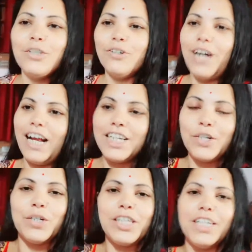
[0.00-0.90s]
তো আশা
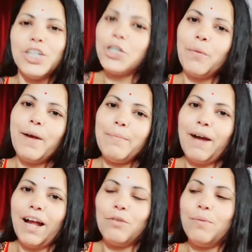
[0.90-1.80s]
করছি সবাই
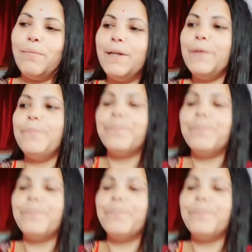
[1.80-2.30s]
ভালোভাবে